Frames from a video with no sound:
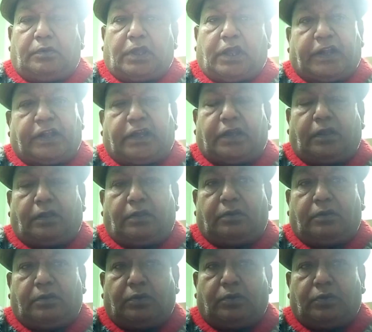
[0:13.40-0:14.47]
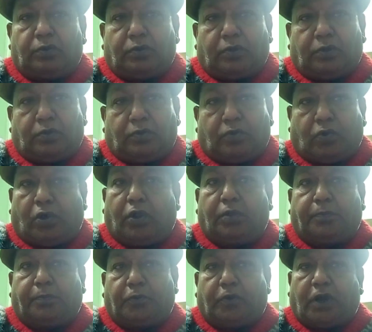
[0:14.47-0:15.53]
একটা
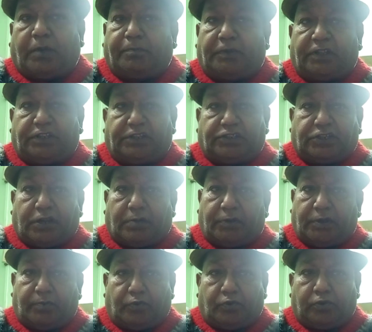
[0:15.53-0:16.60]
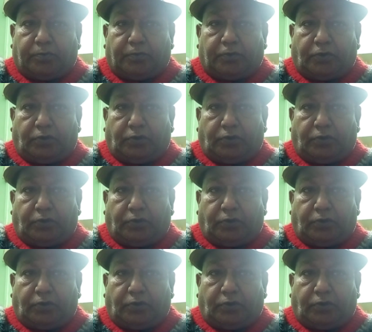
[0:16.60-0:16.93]
গল্প আপনাদের সামনে বলবো